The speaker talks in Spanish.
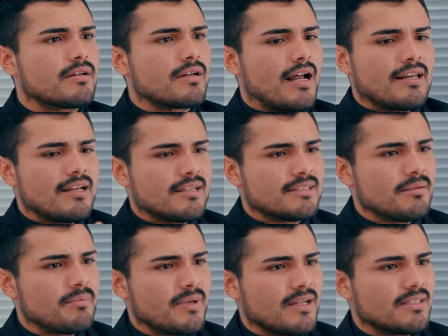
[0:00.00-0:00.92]
Carla
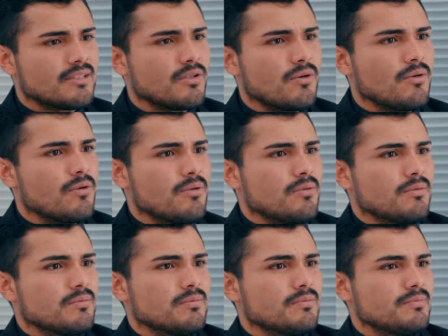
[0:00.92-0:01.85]
siempre ha sido
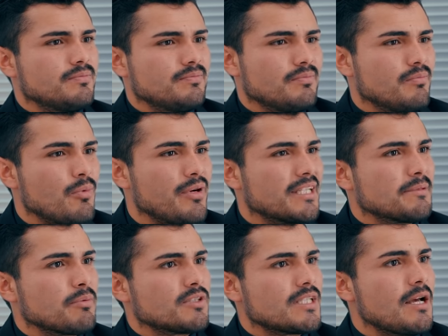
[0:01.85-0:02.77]
muy
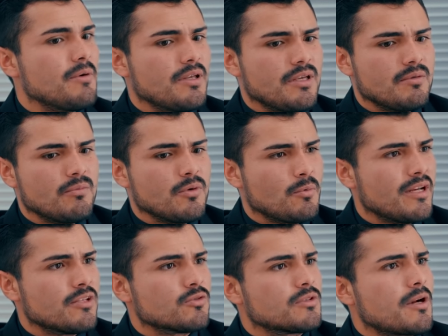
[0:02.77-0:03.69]
responsable y muy
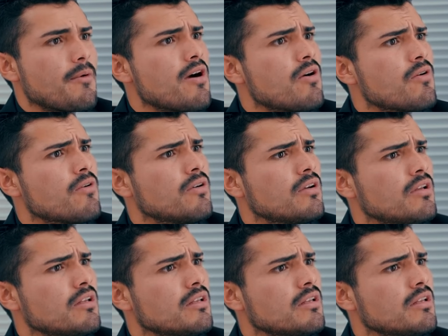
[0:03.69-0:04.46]
buena en su trabajo.